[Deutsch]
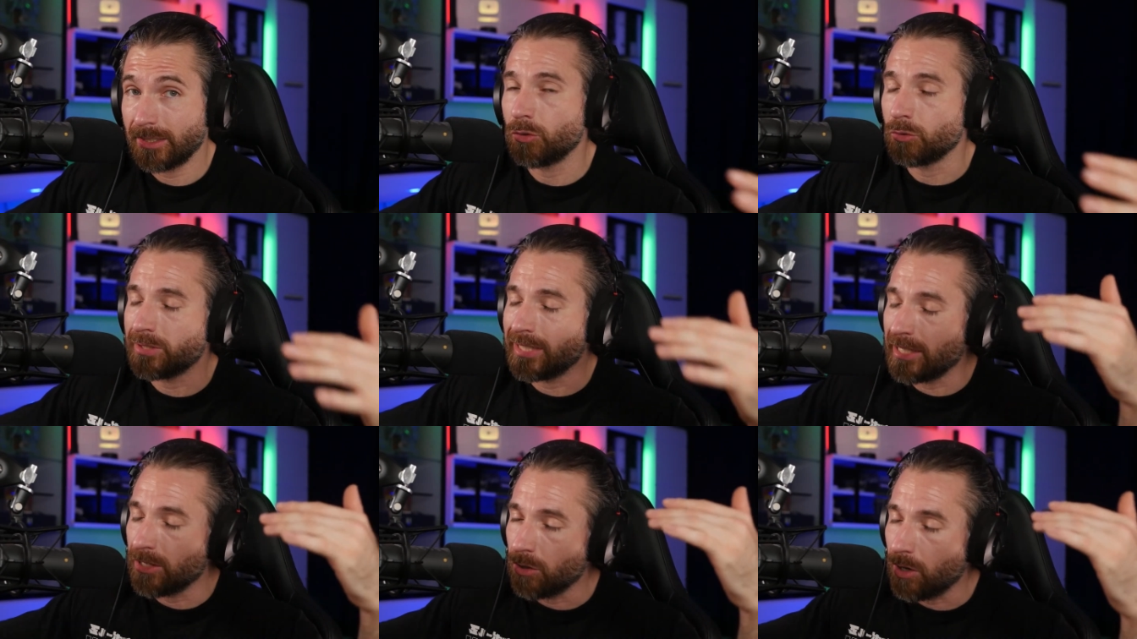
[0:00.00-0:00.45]

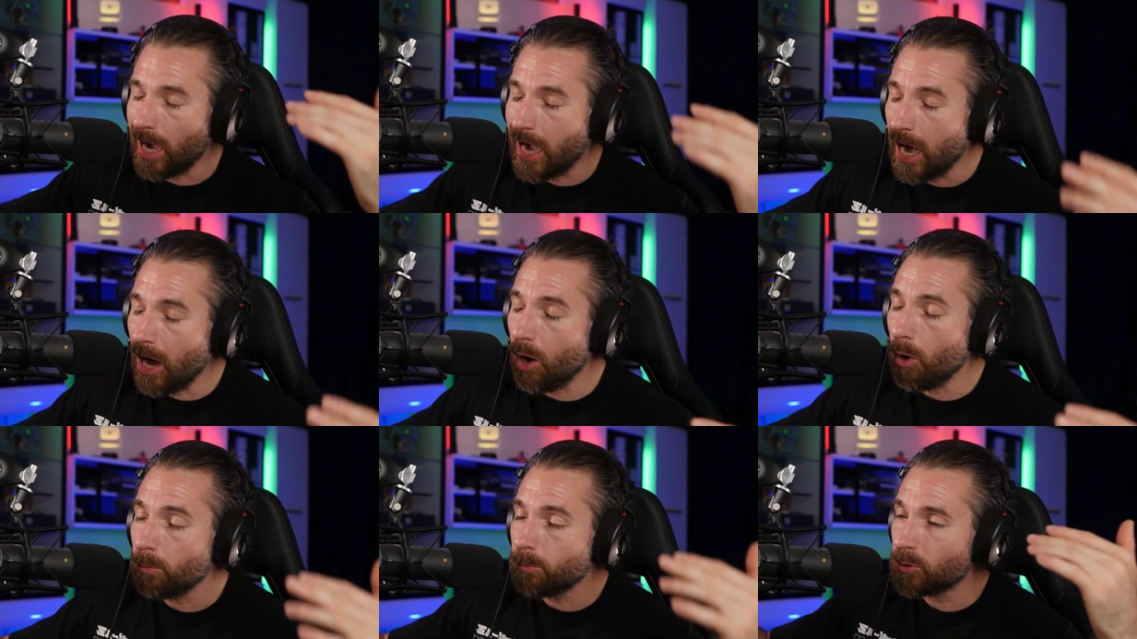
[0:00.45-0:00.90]
Und der
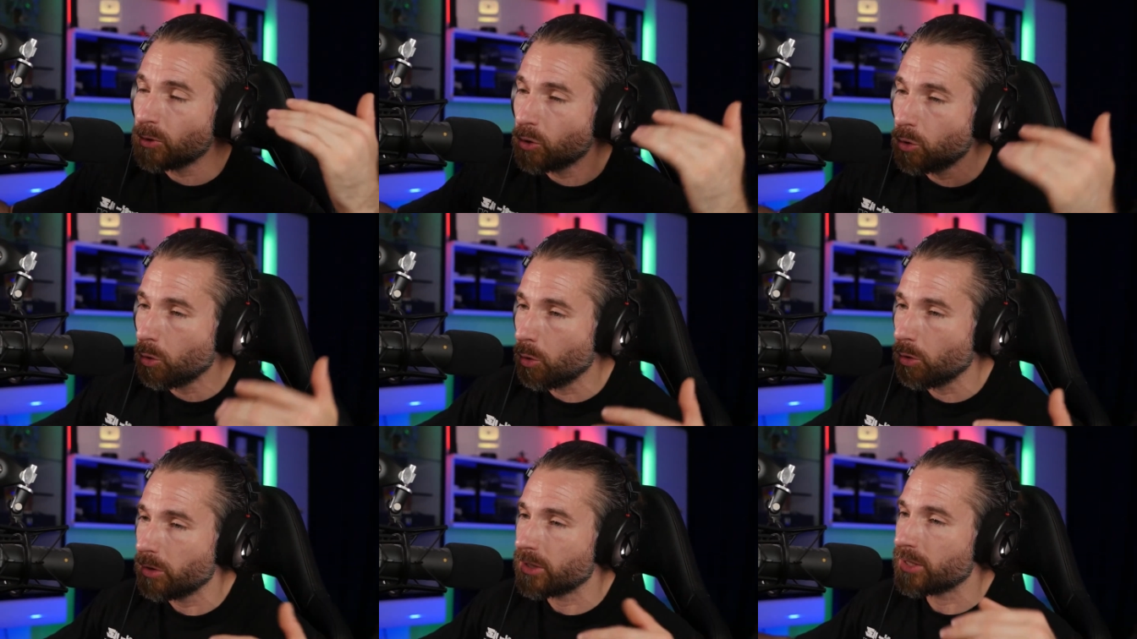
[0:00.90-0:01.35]

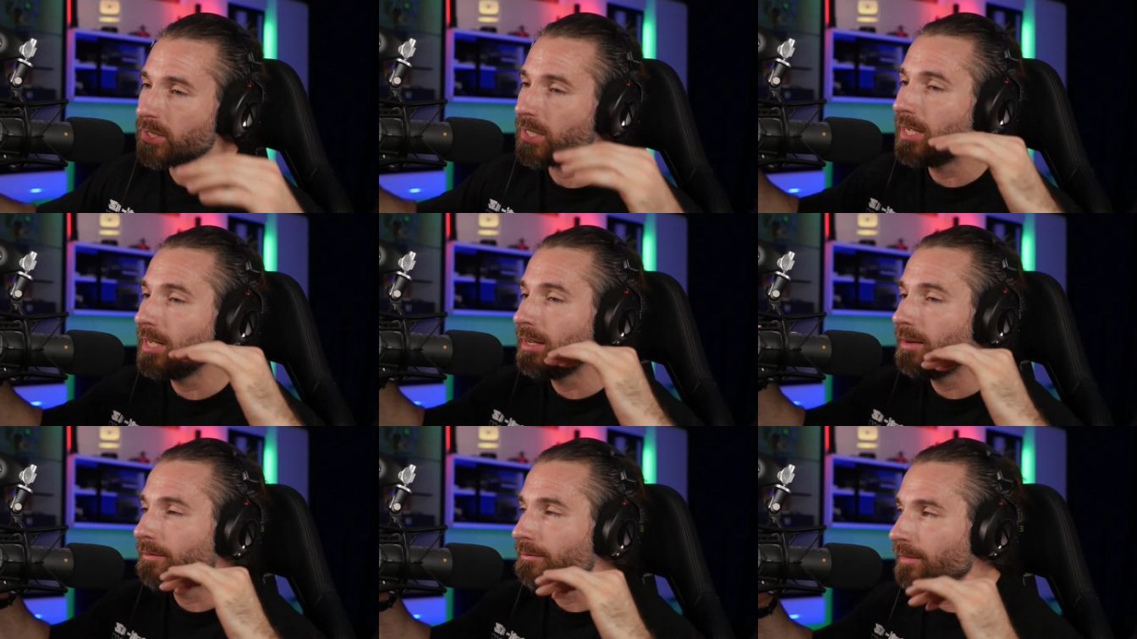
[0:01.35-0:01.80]
Hauptgrund,
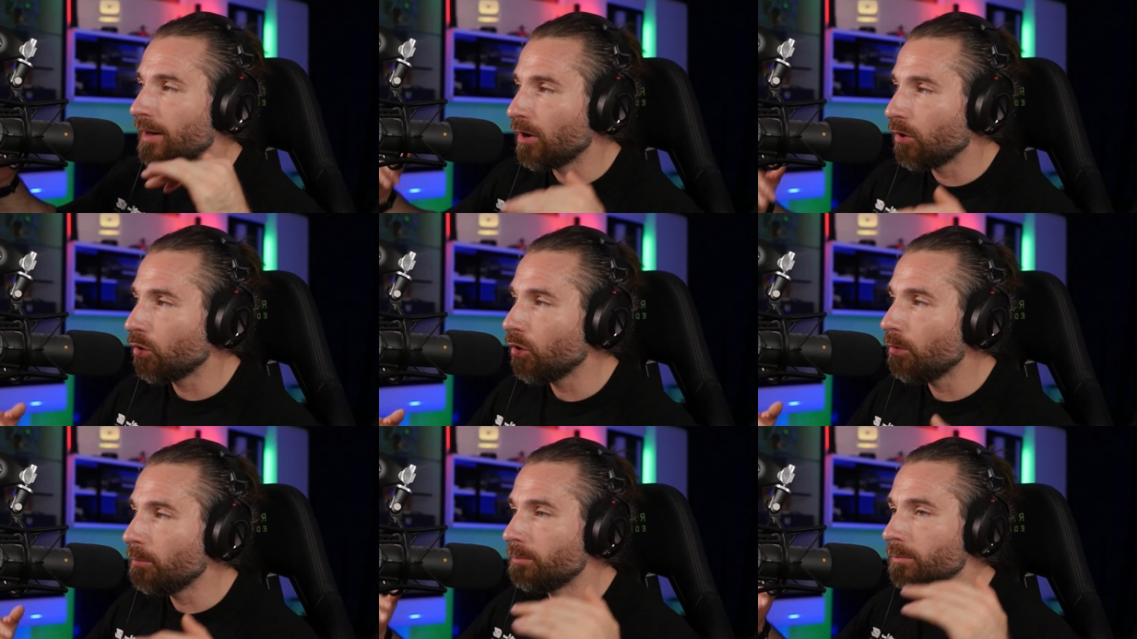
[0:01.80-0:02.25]

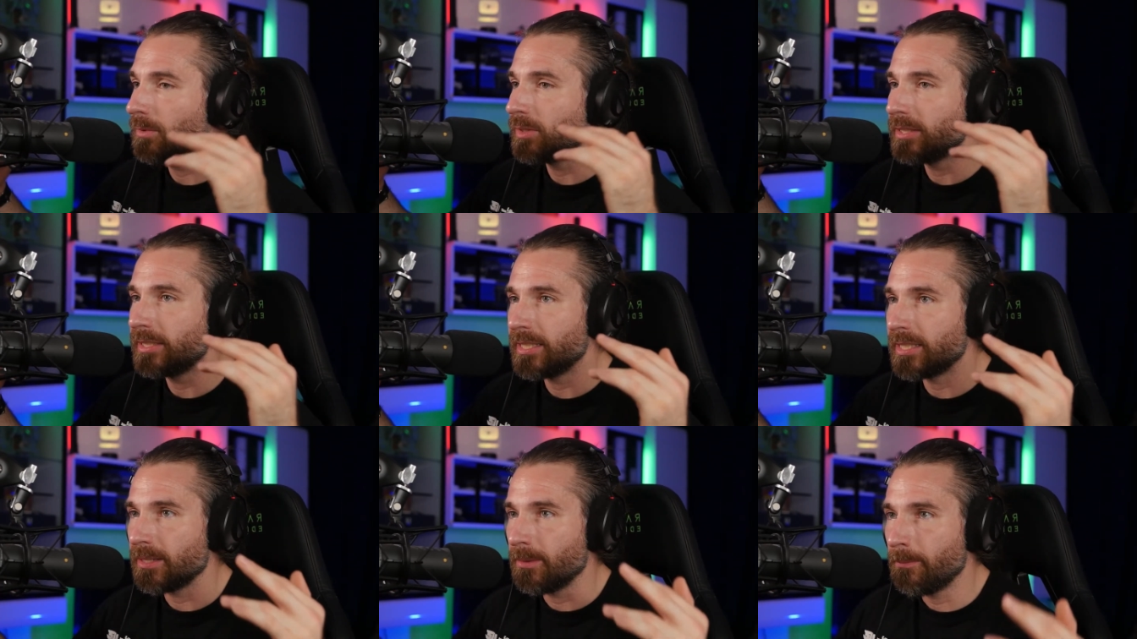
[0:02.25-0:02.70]
warum
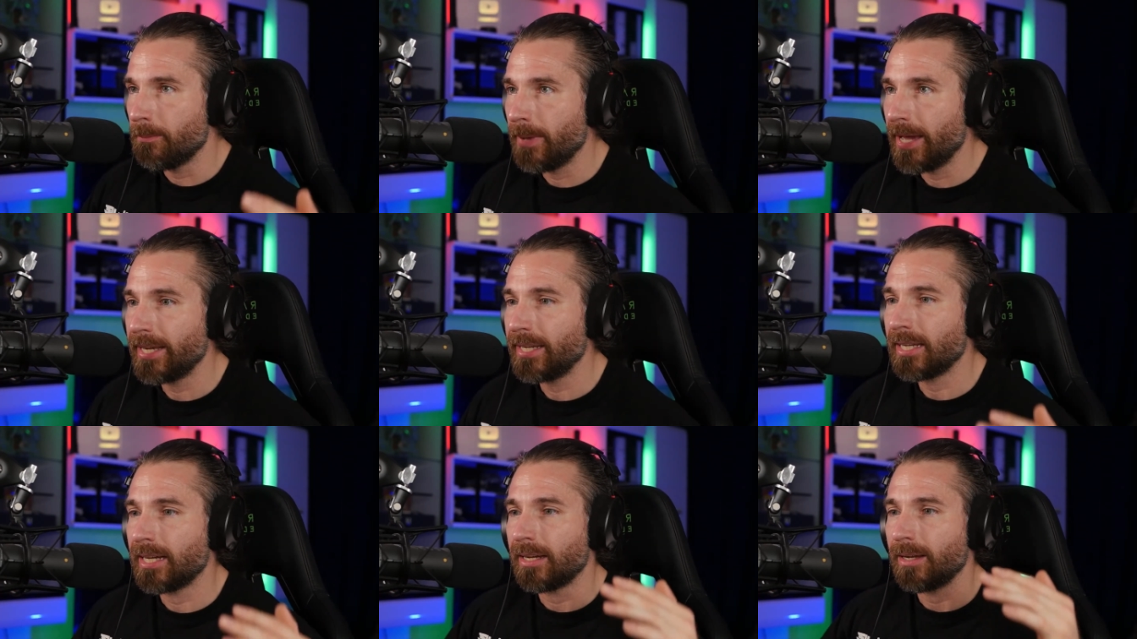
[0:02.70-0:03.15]
diese
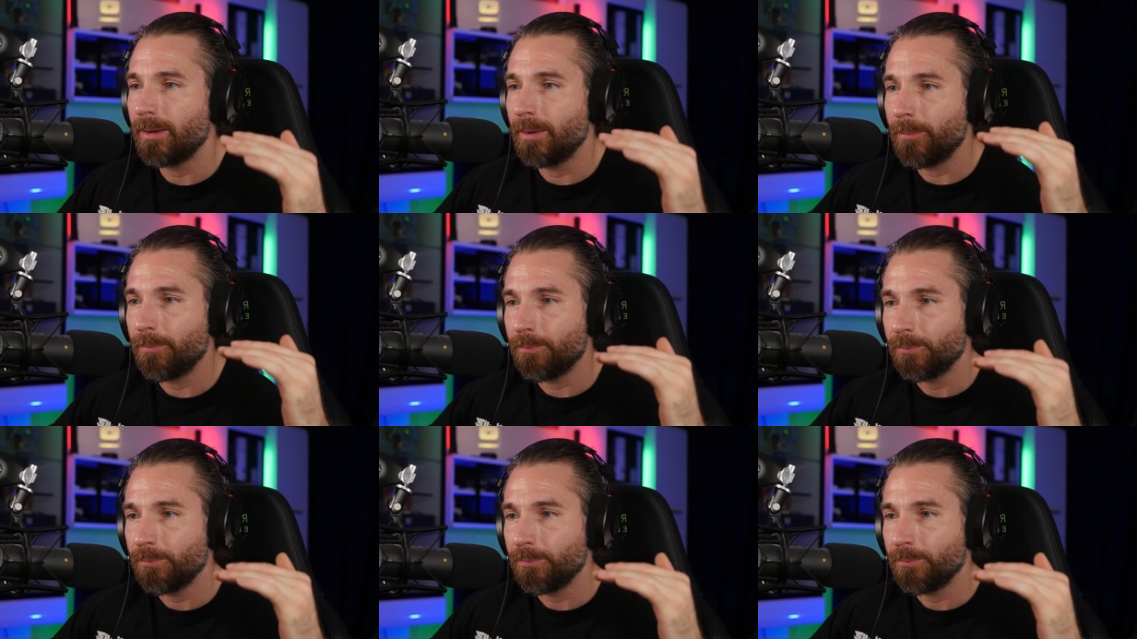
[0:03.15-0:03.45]
Männer,